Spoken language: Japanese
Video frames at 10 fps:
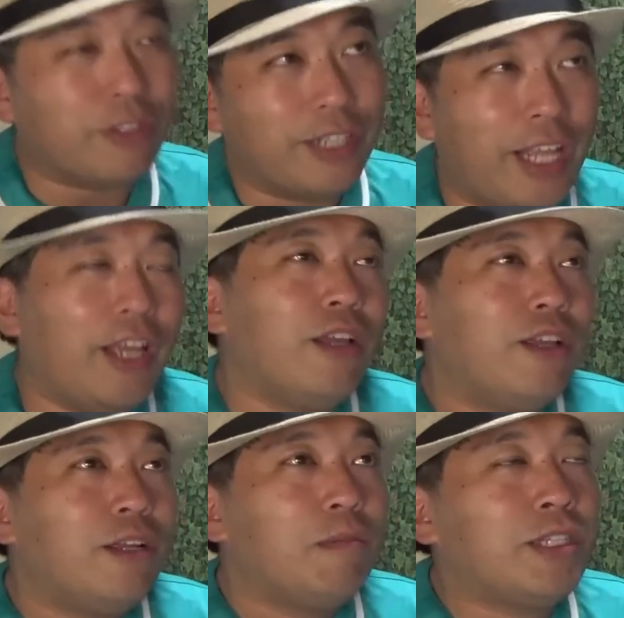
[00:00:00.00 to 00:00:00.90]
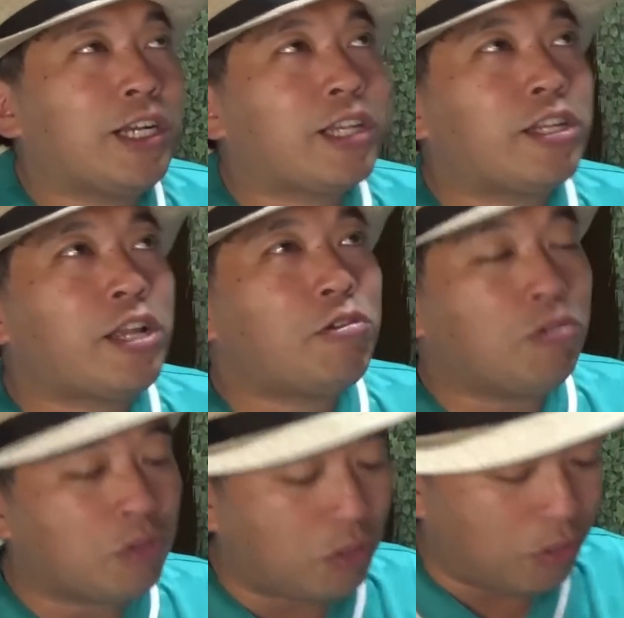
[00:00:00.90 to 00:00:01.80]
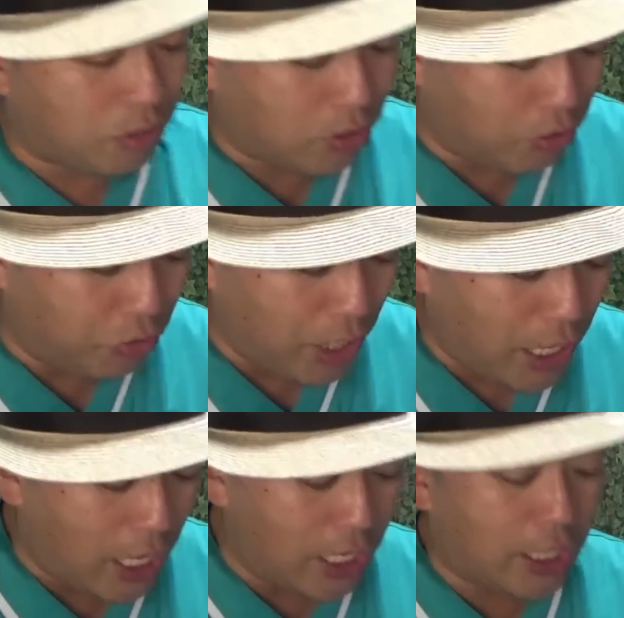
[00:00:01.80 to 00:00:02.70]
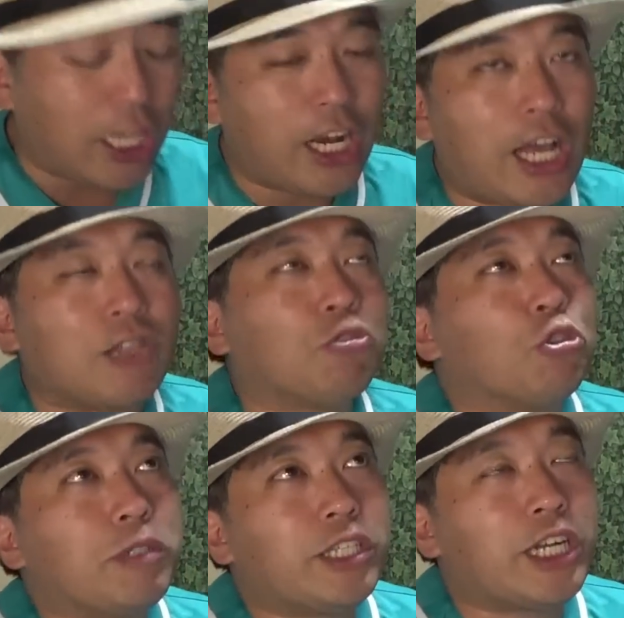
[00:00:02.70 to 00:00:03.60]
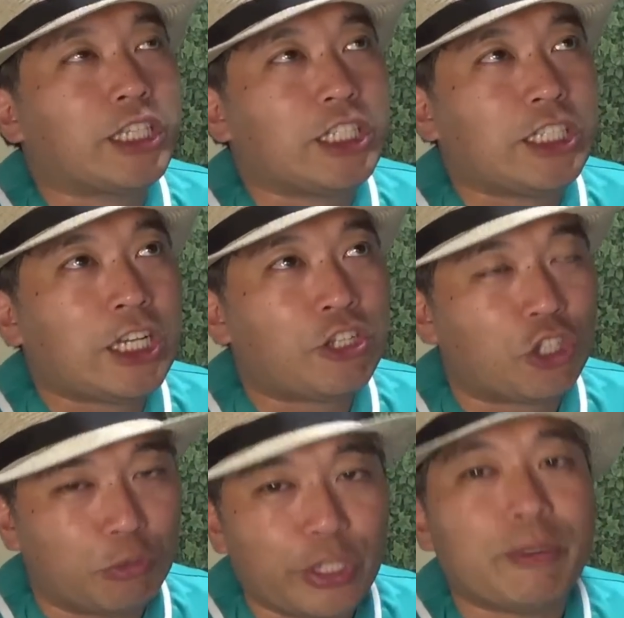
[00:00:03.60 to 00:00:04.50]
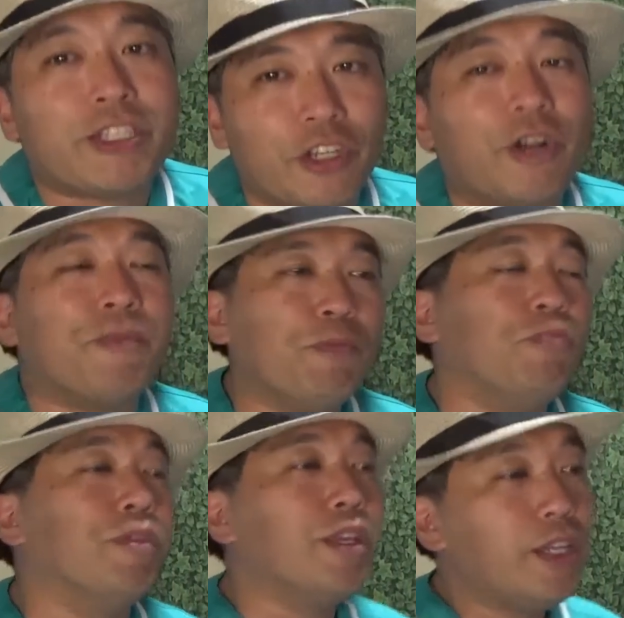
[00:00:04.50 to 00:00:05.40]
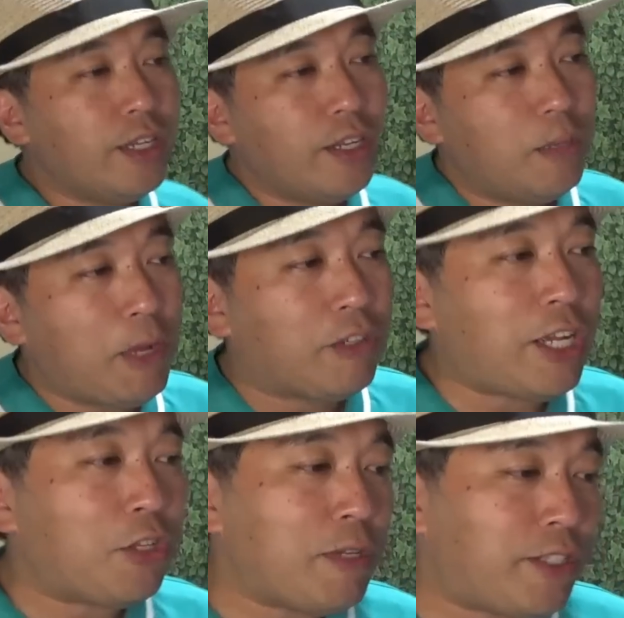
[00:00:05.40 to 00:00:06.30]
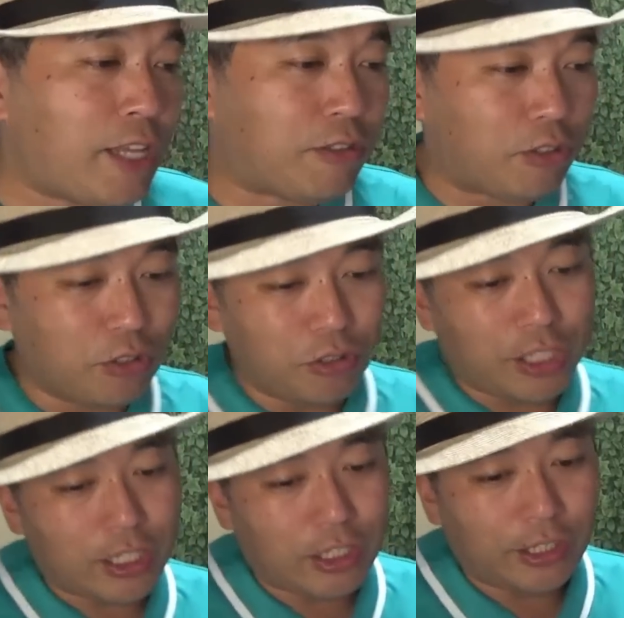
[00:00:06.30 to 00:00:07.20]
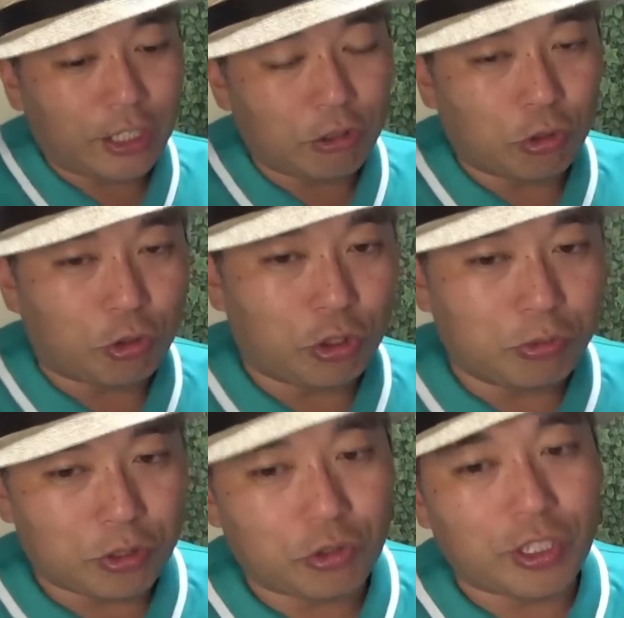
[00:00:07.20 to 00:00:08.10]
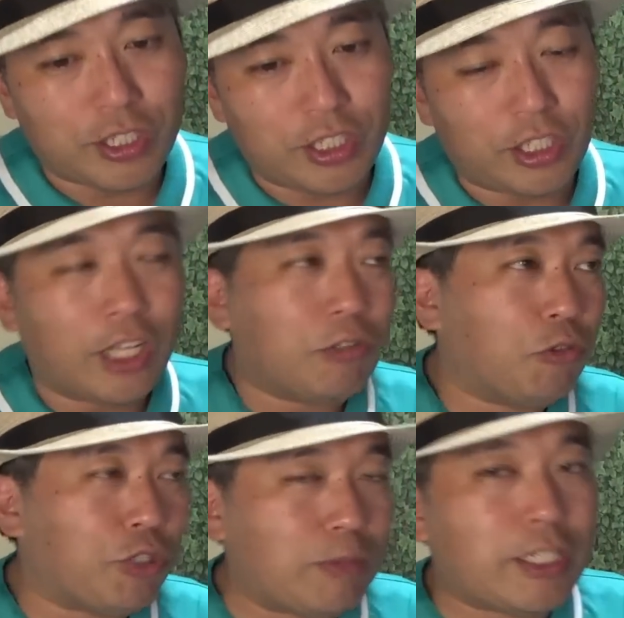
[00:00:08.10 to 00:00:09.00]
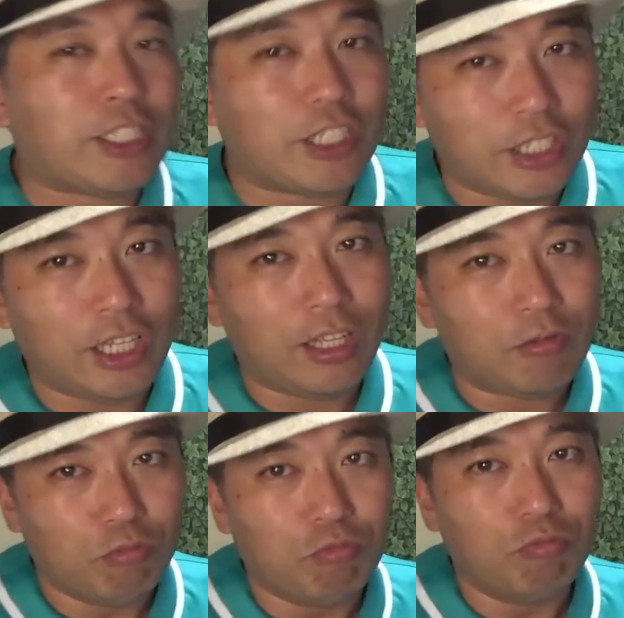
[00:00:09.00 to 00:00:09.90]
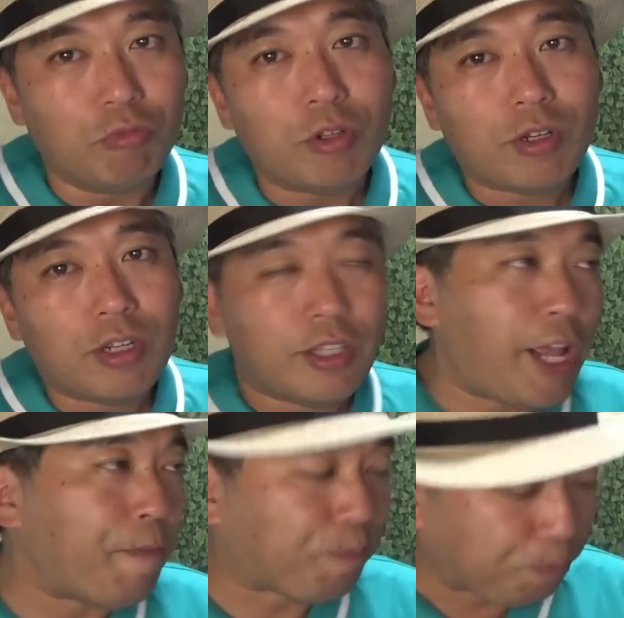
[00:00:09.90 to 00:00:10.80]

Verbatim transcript: んで、また語れること増えていったら、ちょっとまた語りたいなと思いますよ。うん。まあ、グレートミステークス歌ったっていうところもそうだし、感動しましたし、うん。で、